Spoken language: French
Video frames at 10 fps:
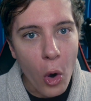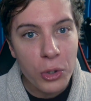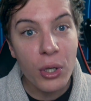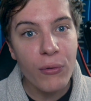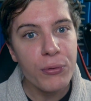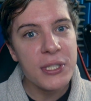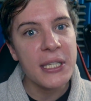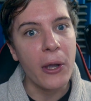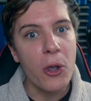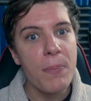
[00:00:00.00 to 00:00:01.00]
Autant vous
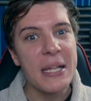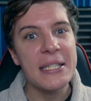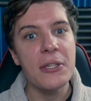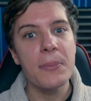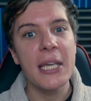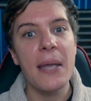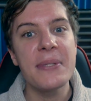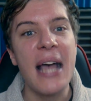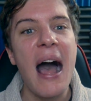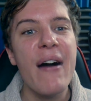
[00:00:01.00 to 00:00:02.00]
dire que Platinum Games
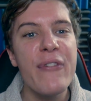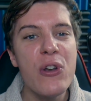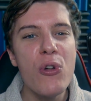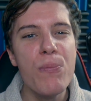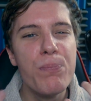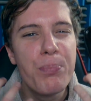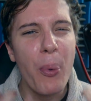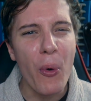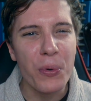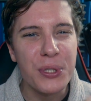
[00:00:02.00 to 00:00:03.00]
avait le
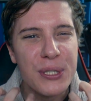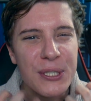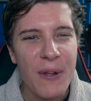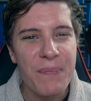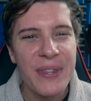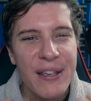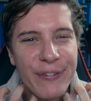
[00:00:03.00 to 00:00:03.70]
bon somme des